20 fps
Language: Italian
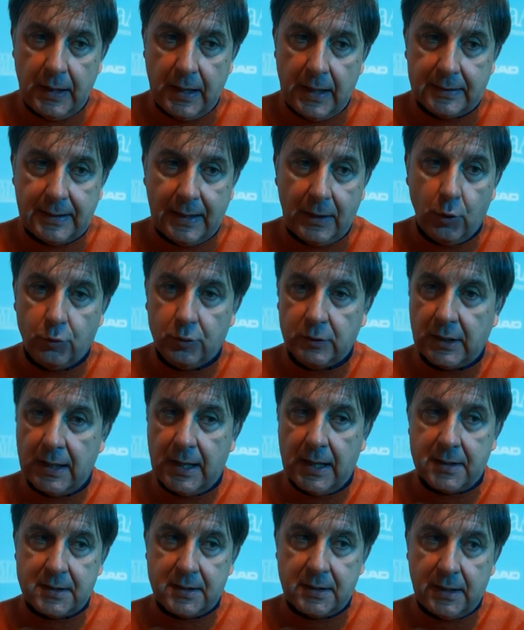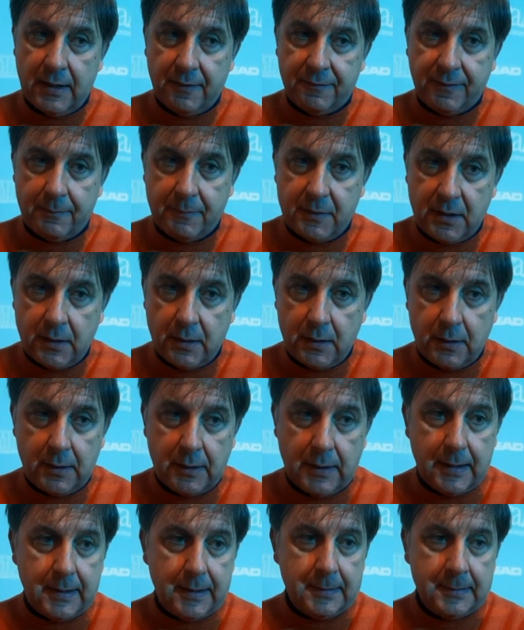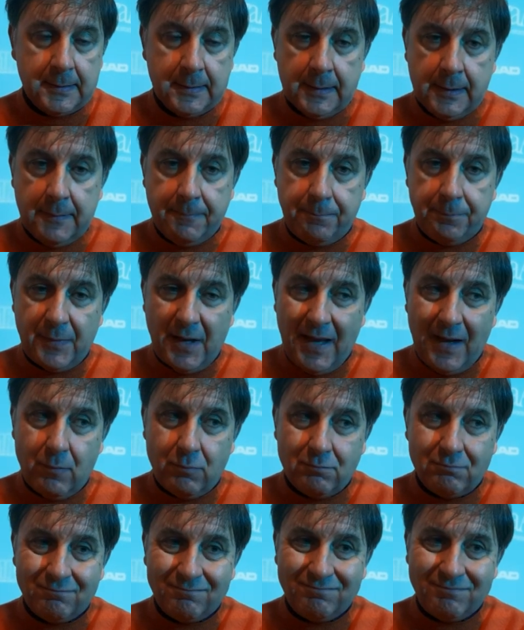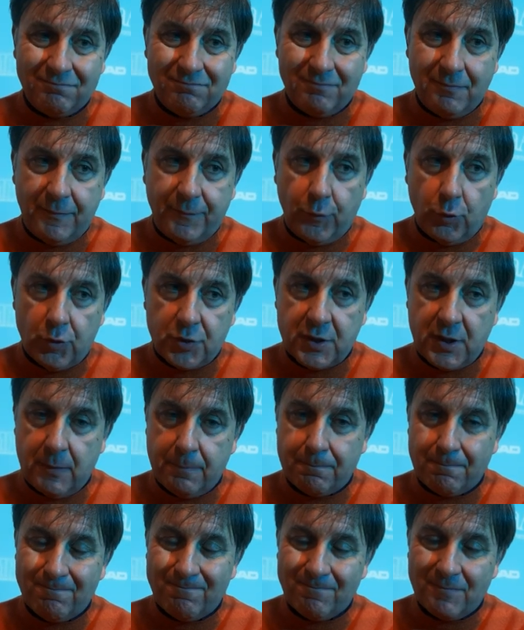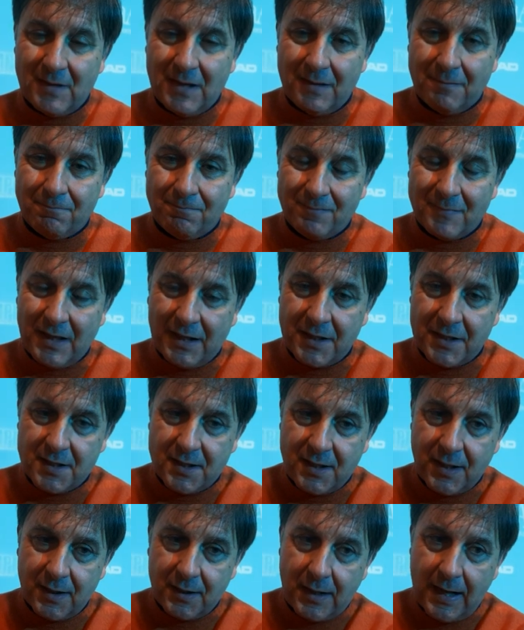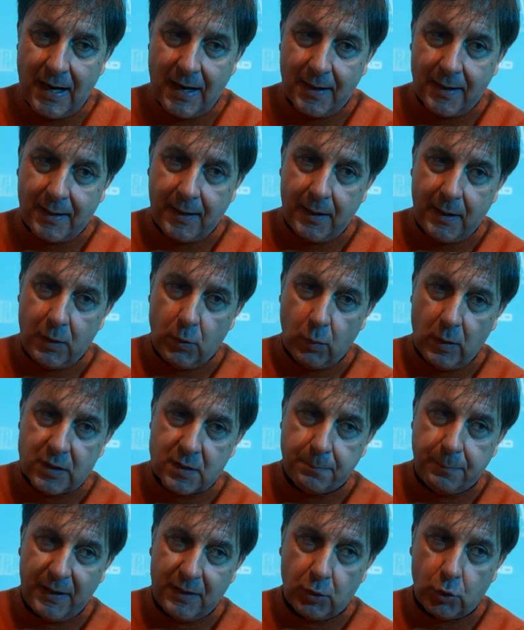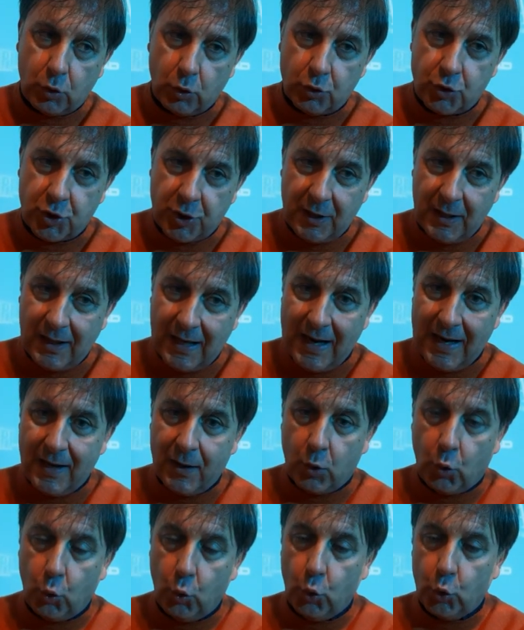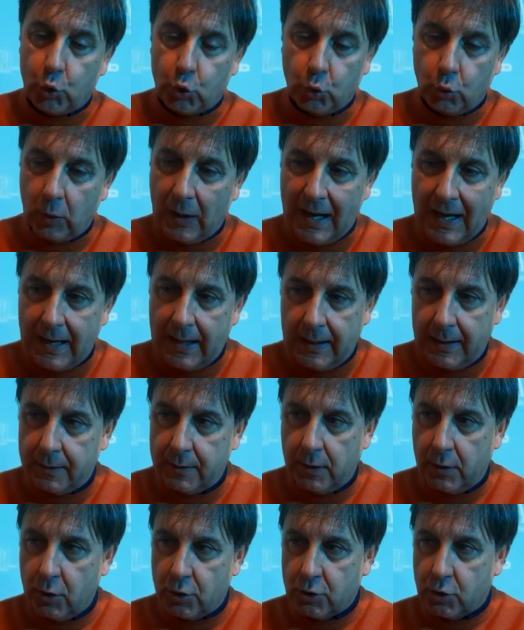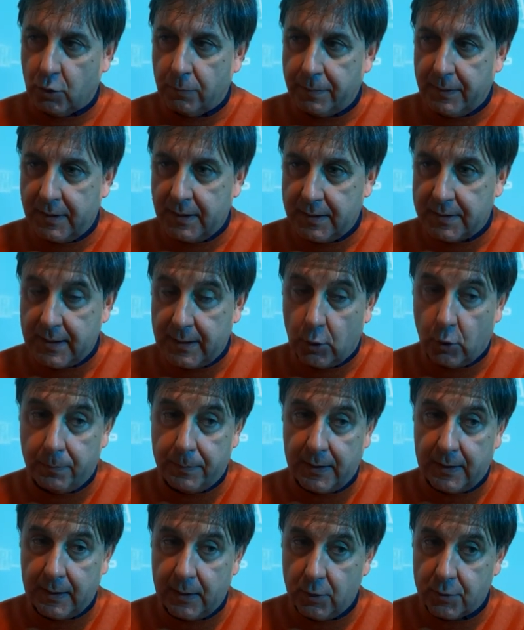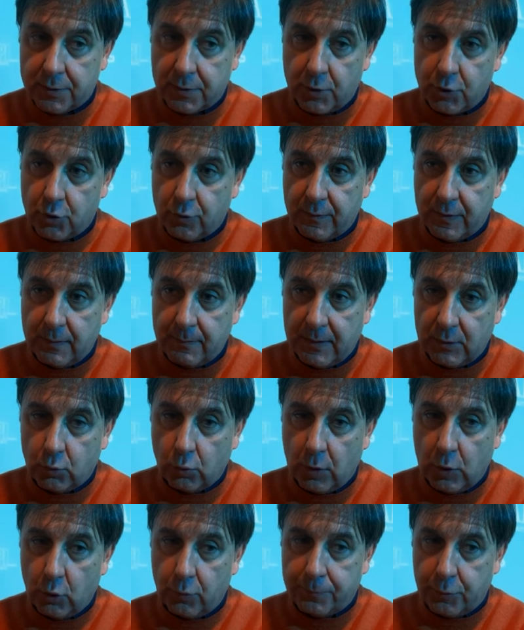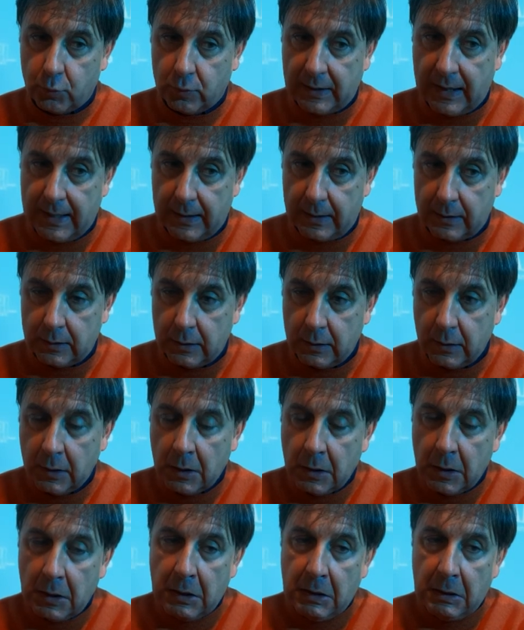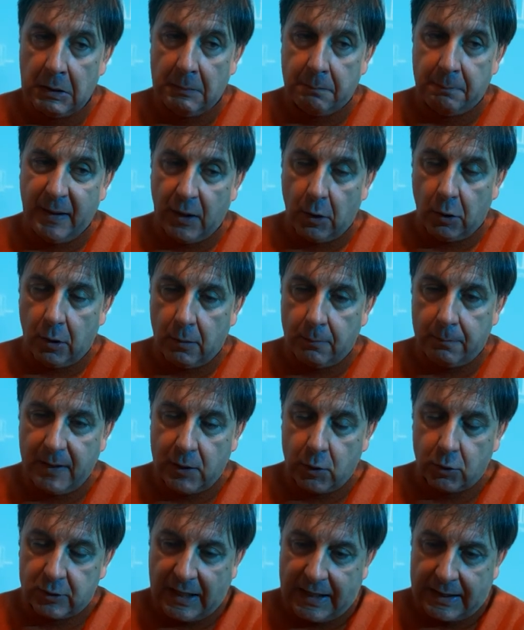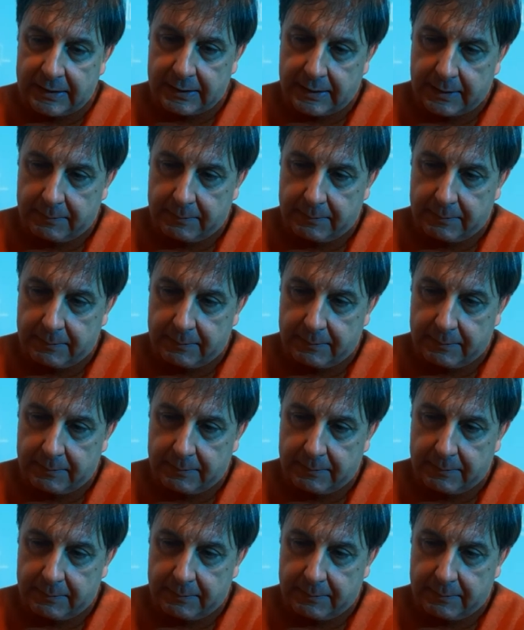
ad allontanarsi dalla famiglia, mm, forse mm, risiede anche in un aspetto generale culturale del nostro paese, ecco perché i nostri giovani maturano più tardi, però meglio tardi che